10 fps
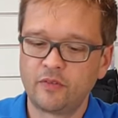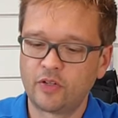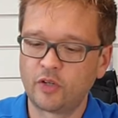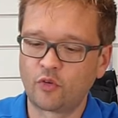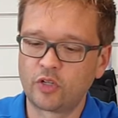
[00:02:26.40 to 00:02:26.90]
Wenn
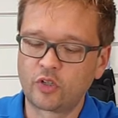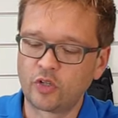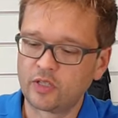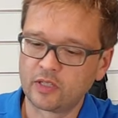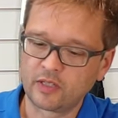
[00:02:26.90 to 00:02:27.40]
ihr wollt,
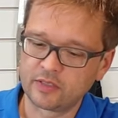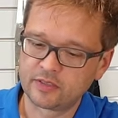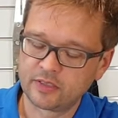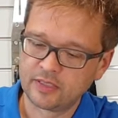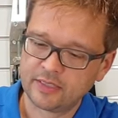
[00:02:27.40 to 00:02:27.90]
könnt ihr
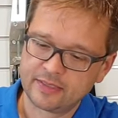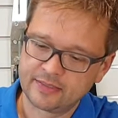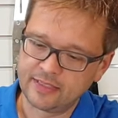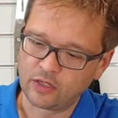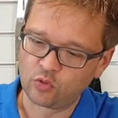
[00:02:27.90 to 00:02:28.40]
das
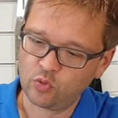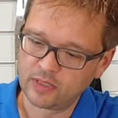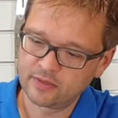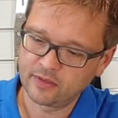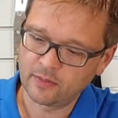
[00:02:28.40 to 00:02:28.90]
sehr
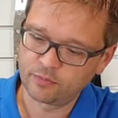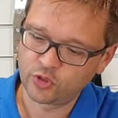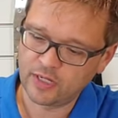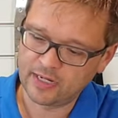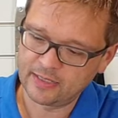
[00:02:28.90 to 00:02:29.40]
kurz
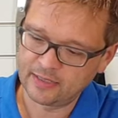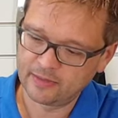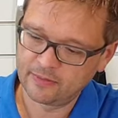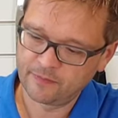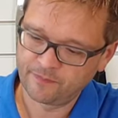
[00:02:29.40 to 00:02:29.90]
abschneiden.